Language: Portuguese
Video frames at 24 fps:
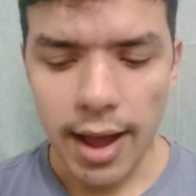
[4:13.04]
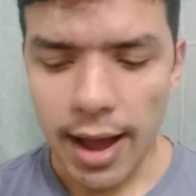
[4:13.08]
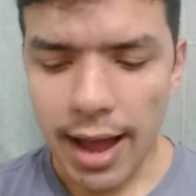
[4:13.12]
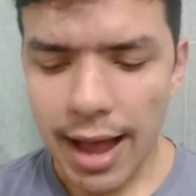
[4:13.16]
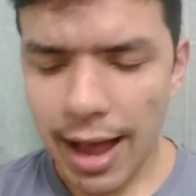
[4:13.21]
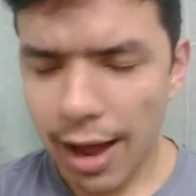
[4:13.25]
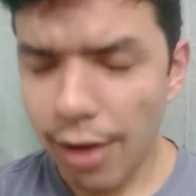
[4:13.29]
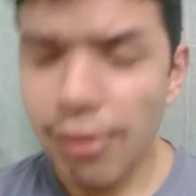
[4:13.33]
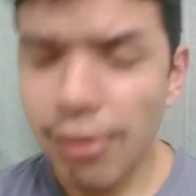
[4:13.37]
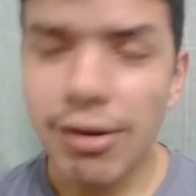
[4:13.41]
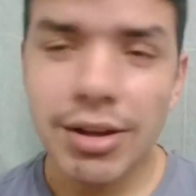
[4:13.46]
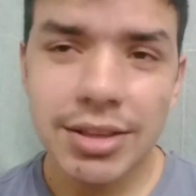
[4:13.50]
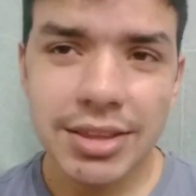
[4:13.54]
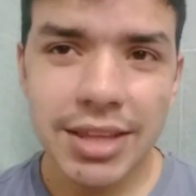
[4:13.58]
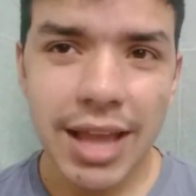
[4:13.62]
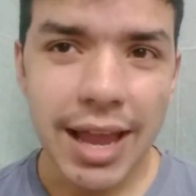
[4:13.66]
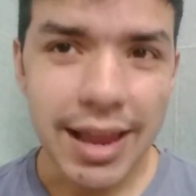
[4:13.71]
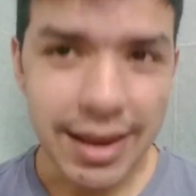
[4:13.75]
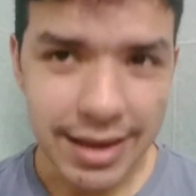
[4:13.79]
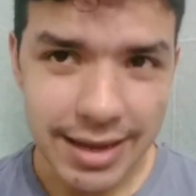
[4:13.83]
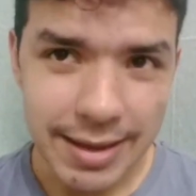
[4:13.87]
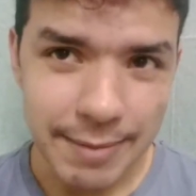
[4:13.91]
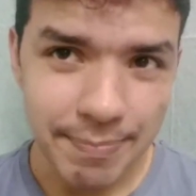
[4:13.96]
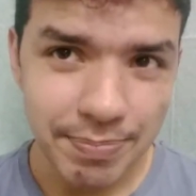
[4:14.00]
a aula tá
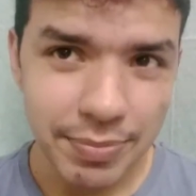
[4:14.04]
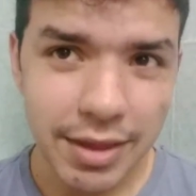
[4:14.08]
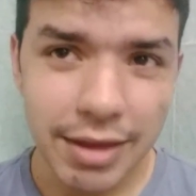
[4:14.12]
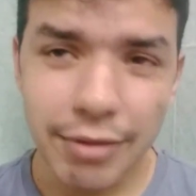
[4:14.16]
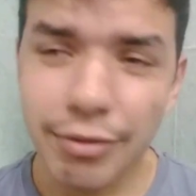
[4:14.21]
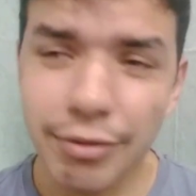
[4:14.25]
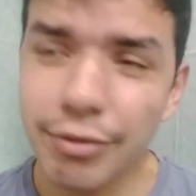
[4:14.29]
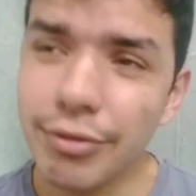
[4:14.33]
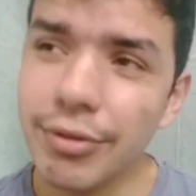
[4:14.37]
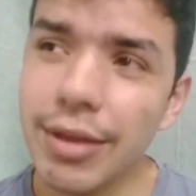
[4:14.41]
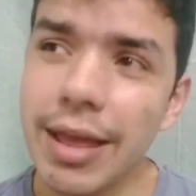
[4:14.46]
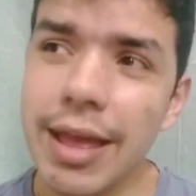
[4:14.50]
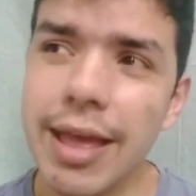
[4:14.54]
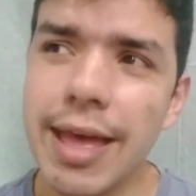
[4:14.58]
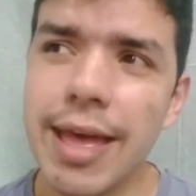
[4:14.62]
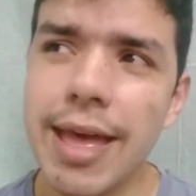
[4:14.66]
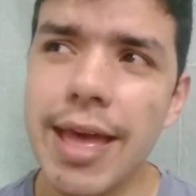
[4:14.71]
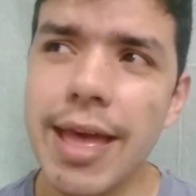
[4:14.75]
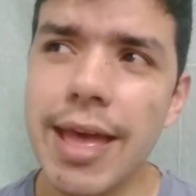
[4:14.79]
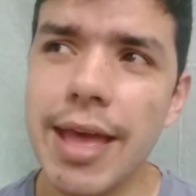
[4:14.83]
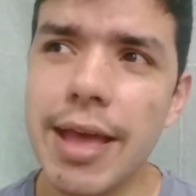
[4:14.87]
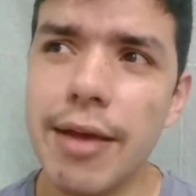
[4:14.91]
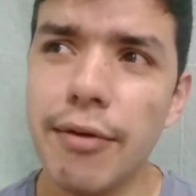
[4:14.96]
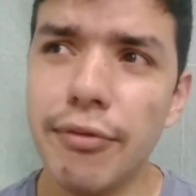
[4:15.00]
ali. Eu,
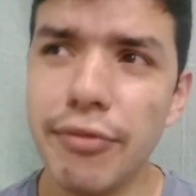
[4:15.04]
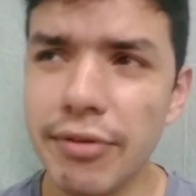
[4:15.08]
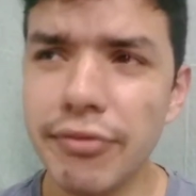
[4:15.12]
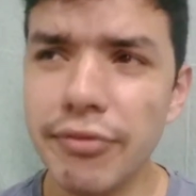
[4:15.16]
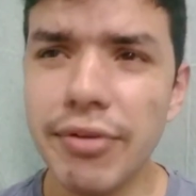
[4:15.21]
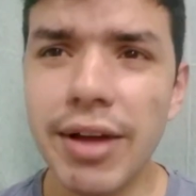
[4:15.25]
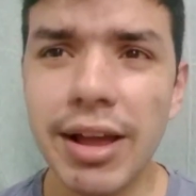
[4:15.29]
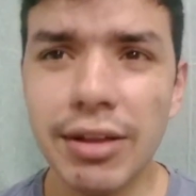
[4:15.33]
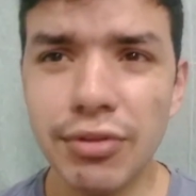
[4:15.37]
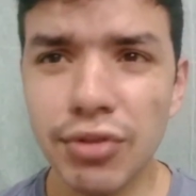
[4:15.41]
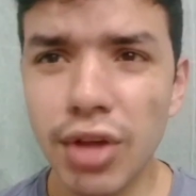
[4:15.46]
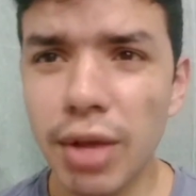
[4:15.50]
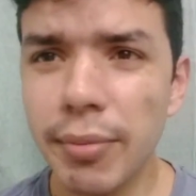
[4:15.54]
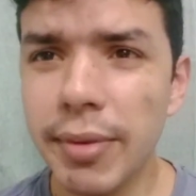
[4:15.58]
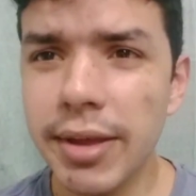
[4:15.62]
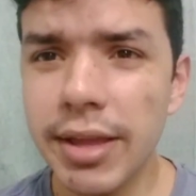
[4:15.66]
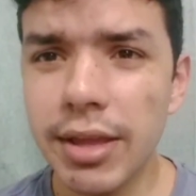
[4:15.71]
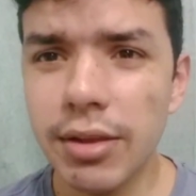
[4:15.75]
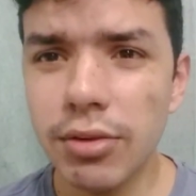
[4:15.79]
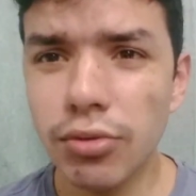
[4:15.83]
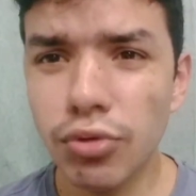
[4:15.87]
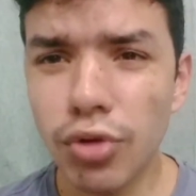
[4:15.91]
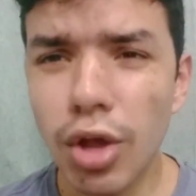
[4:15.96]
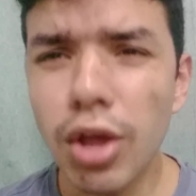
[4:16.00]
é, eu vim falar
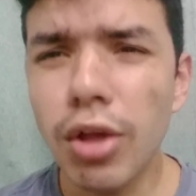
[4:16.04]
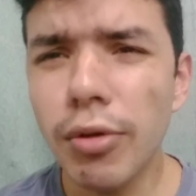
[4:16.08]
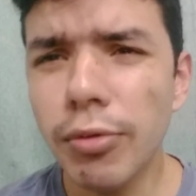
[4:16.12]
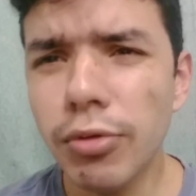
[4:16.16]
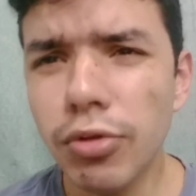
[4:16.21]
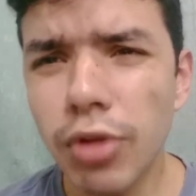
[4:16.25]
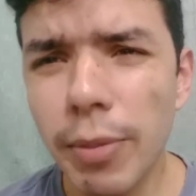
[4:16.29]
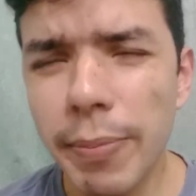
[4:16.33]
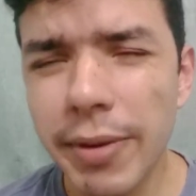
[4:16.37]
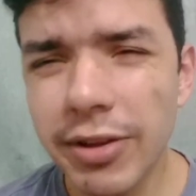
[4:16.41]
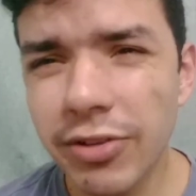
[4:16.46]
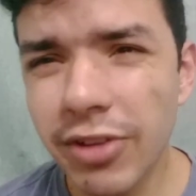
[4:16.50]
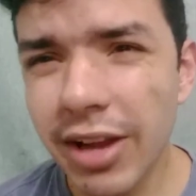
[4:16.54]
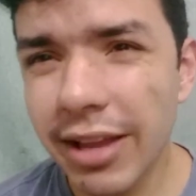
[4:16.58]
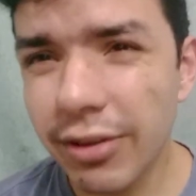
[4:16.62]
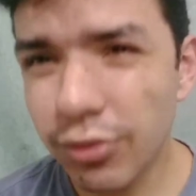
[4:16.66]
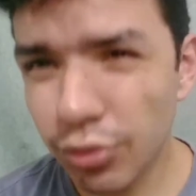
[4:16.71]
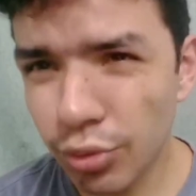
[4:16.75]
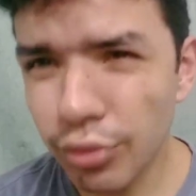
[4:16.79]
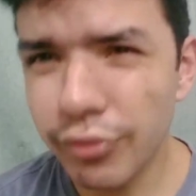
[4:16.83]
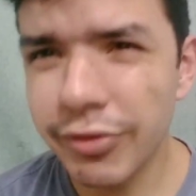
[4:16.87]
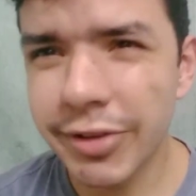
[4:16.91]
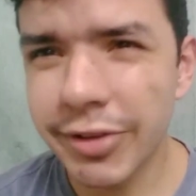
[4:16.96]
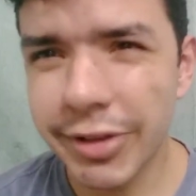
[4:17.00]
sobre, só, só para tirar as
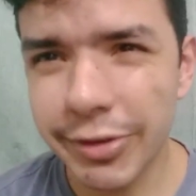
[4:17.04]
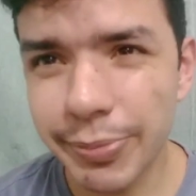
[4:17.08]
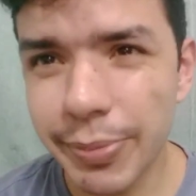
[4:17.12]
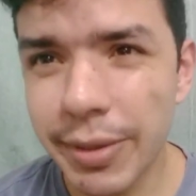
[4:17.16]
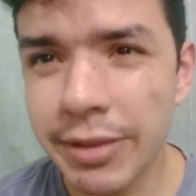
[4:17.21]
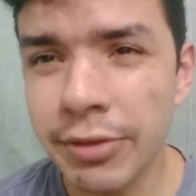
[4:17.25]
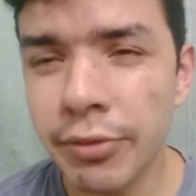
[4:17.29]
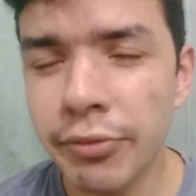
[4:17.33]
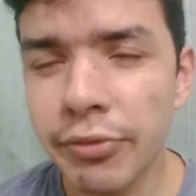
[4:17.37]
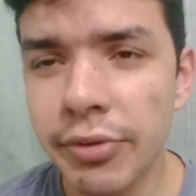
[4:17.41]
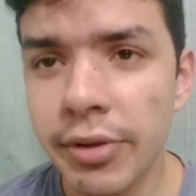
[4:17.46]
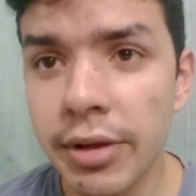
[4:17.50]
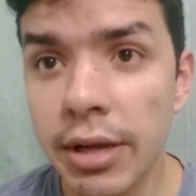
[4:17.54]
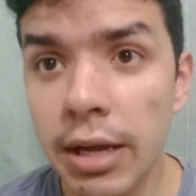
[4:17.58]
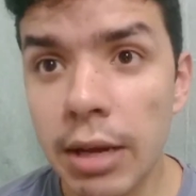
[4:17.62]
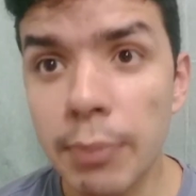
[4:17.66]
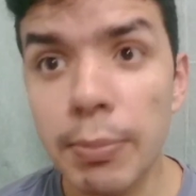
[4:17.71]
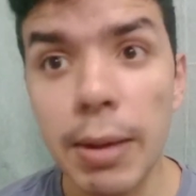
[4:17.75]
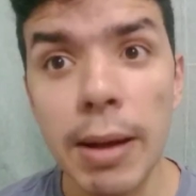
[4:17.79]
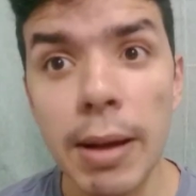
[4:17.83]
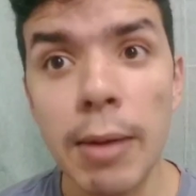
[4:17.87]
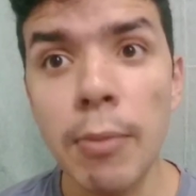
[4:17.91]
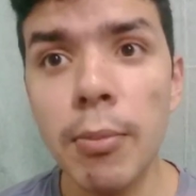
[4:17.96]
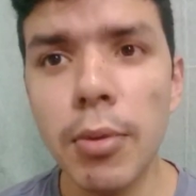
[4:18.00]
dúvidas, para não
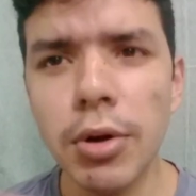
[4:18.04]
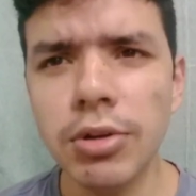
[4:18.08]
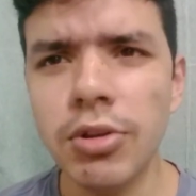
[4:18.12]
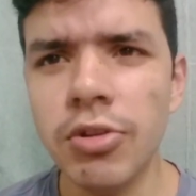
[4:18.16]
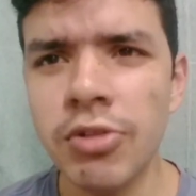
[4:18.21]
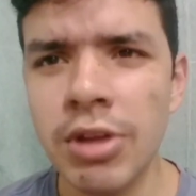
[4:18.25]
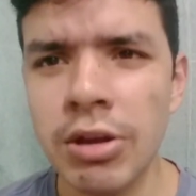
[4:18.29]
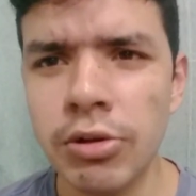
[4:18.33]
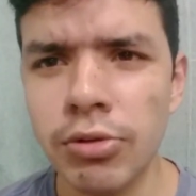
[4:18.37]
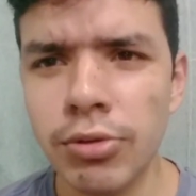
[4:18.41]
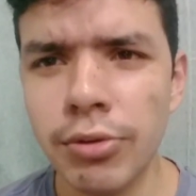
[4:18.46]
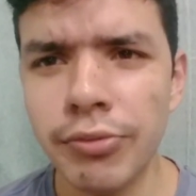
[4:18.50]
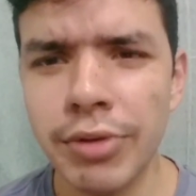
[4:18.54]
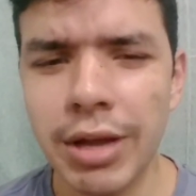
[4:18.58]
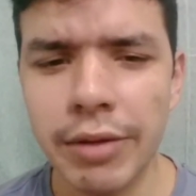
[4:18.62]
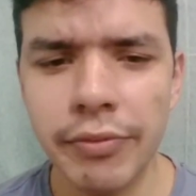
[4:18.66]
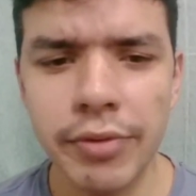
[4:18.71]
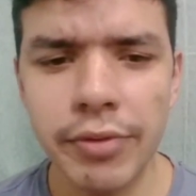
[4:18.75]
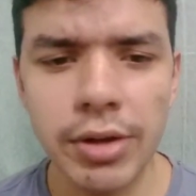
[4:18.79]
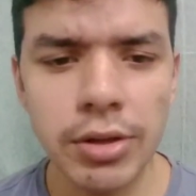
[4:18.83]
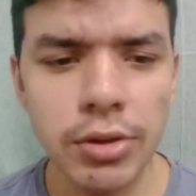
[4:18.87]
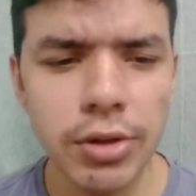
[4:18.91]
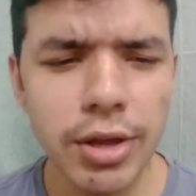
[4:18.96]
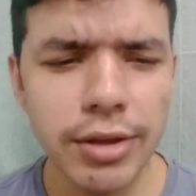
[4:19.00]
para um monte de gente não ficar
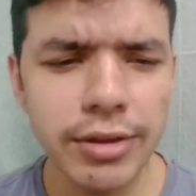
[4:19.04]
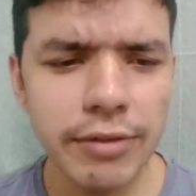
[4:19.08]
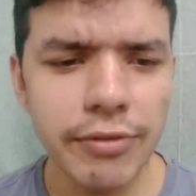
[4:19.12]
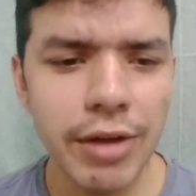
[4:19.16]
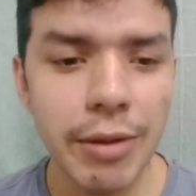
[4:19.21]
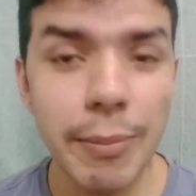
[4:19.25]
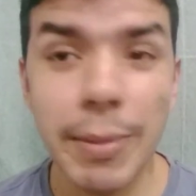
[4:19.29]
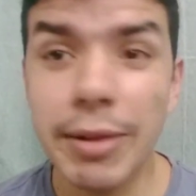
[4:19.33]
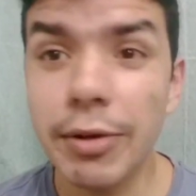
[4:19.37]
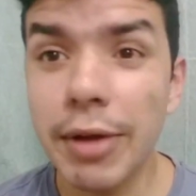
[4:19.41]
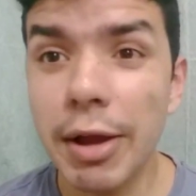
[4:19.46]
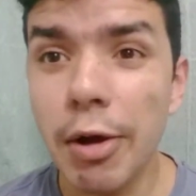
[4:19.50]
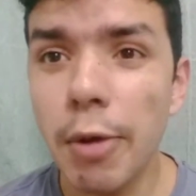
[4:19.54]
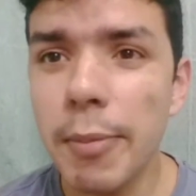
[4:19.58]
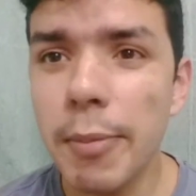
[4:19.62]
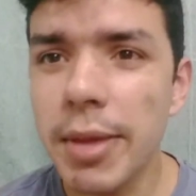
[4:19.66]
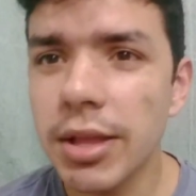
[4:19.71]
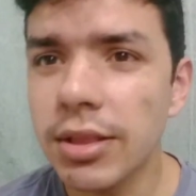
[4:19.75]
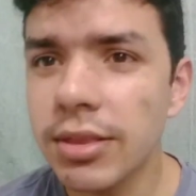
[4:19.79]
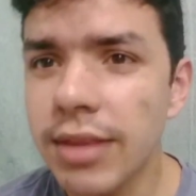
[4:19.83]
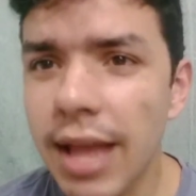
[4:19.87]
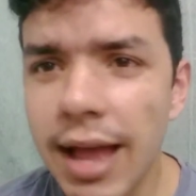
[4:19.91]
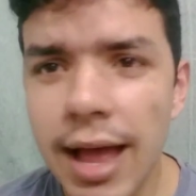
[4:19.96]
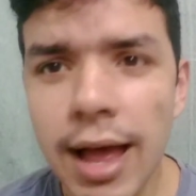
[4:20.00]
falando, nossa, Fábio, mas eu quero
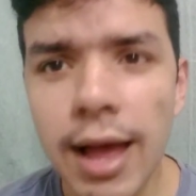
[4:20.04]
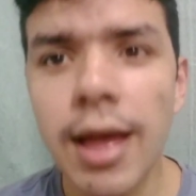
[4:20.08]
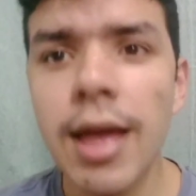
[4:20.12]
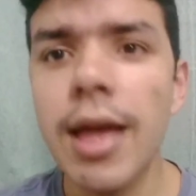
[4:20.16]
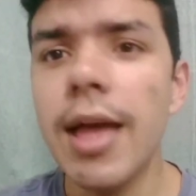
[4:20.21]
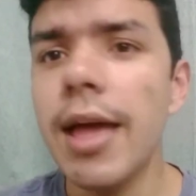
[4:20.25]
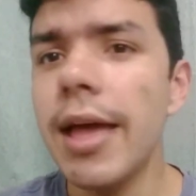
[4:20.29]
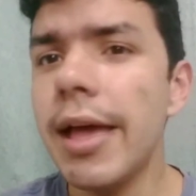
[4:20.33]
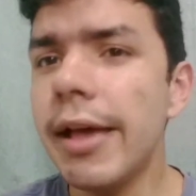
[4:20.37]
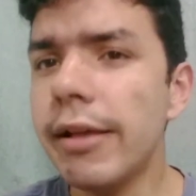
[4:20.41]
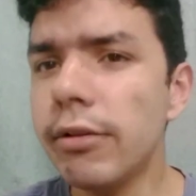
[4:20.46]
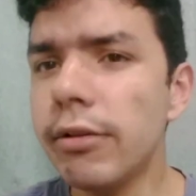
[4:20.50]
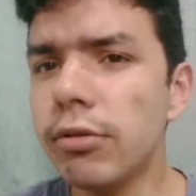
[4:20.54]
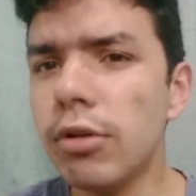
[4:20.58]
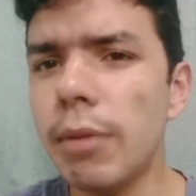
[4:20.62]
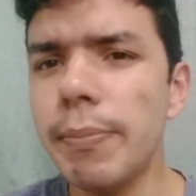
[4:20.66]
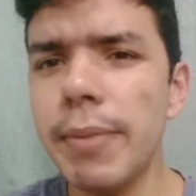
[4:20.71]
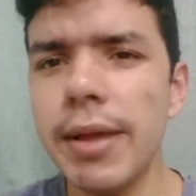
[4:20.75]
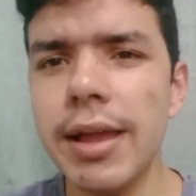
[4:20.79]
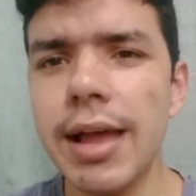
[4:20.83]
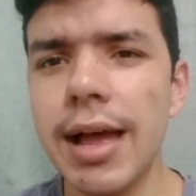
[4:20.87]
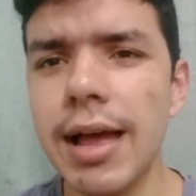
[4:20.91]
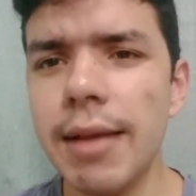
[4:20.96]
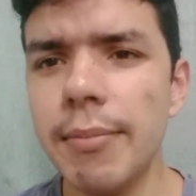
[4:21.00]
aumentar. É só
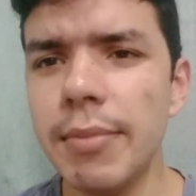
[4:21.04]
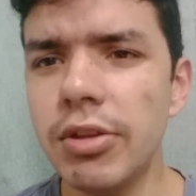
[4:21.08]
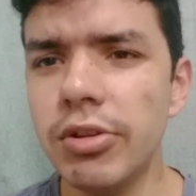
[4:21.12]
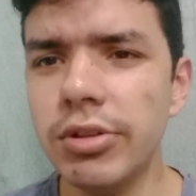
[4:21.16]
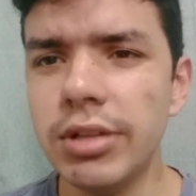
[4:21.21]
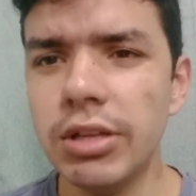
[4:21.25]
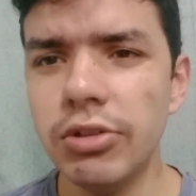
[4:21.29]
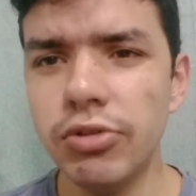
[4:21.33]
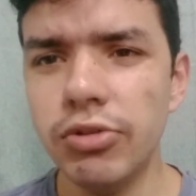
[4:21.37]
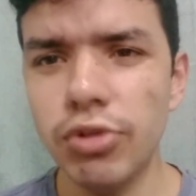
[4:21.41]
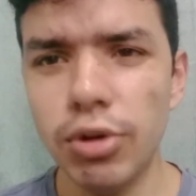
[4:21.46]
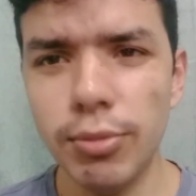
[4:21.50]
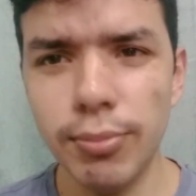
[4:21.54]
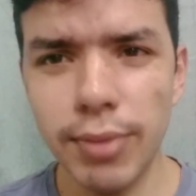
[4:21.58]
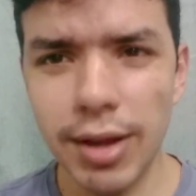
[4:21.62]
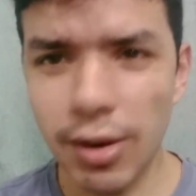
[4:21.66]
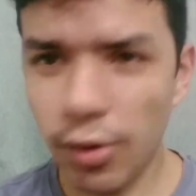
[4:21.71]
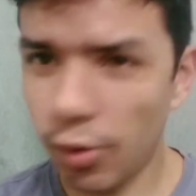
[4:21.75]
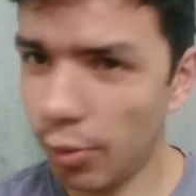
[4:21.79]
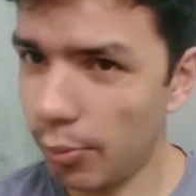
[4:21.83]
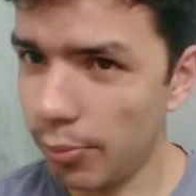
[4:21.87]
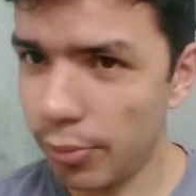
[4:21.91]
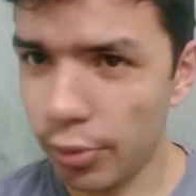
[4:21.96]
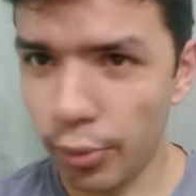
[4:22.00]
pegar a medida de ombro a
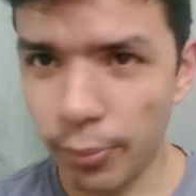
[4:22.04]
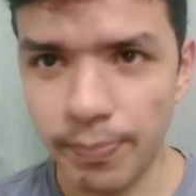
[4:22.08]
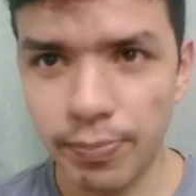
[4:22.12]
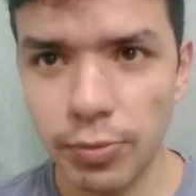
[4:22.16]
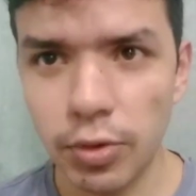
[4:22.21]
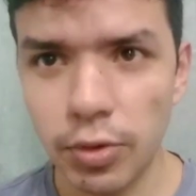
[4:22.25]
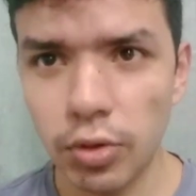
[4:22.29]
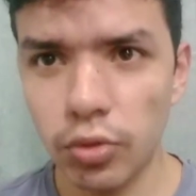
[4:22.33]
ombro.